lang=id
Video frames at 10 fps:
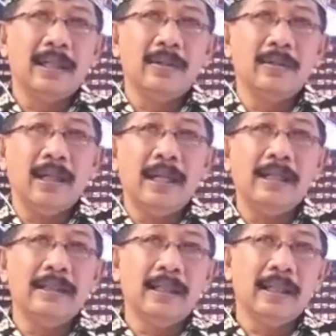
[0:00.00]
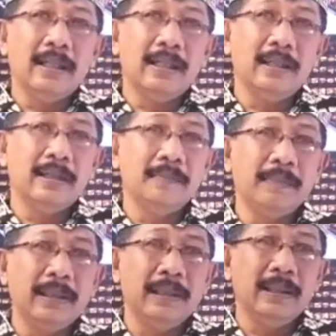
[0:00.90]
kalau anda
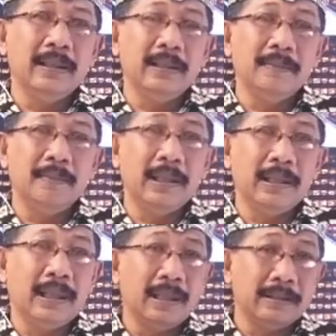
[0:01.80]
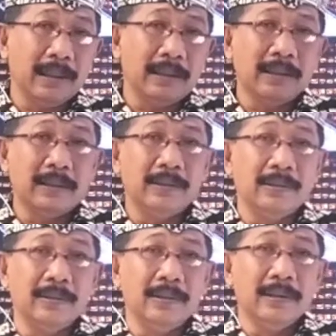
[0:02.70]
ingin mengadakan acara di
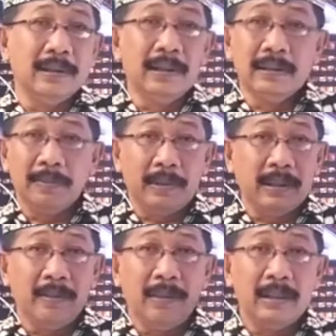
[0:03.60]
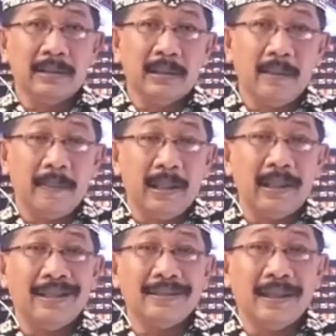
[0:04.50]
gedung seperti kemarin saya sampaikan
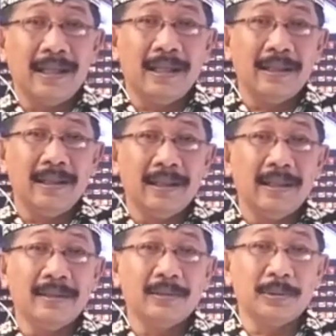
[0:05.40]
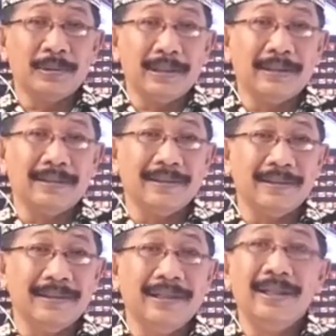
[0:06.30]
acara Anda adalah sukses
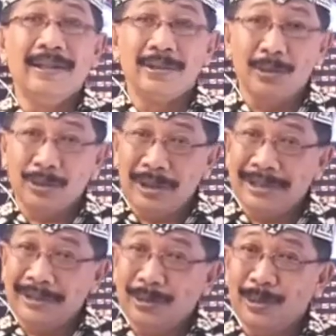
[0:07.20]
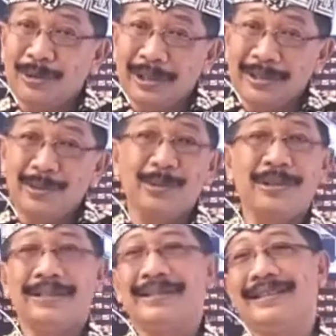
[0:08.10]
sukses sukses
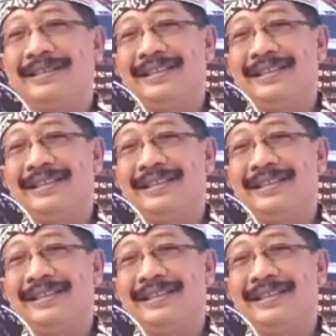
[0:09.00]
sukses